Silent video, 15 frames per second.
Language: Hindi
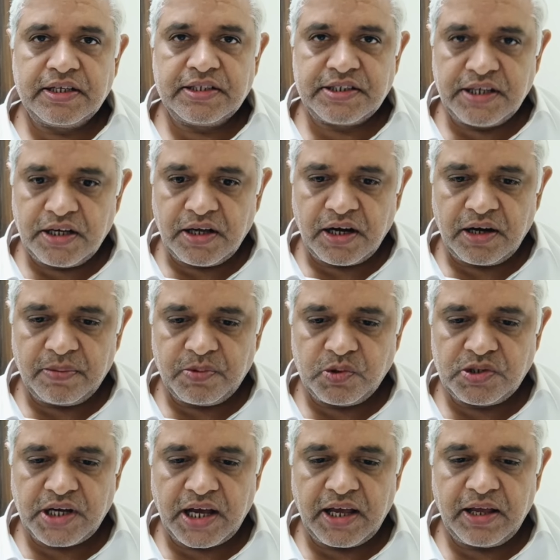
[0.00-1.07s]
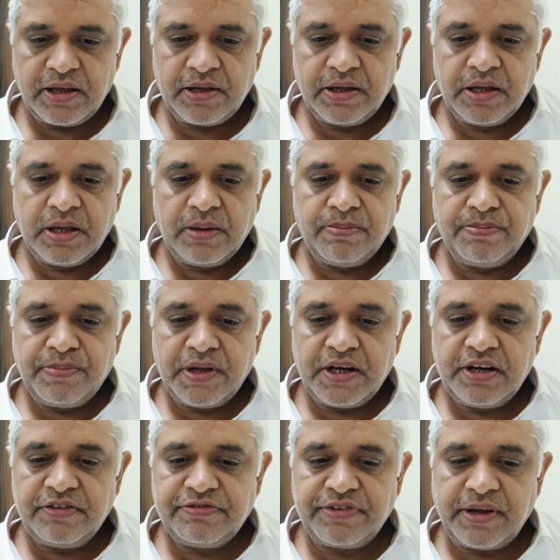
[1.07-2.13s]
एक सीकर ने पूछा है
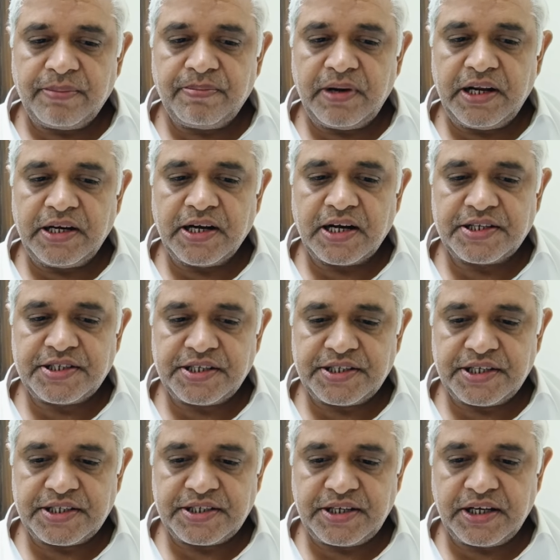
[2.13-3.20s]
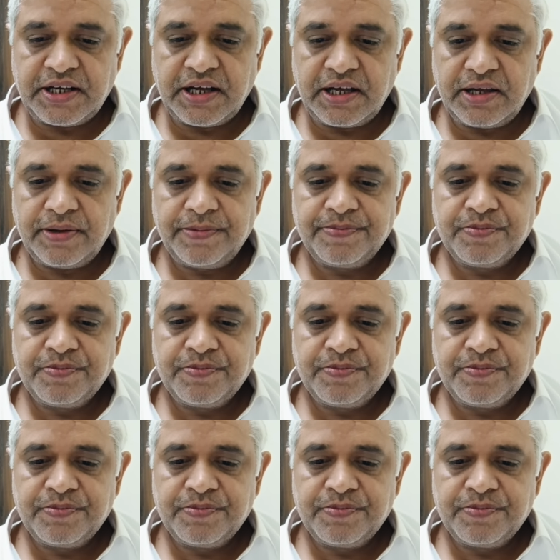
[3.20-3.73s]
मेरी फैमिली नार्सिसिस्टिक है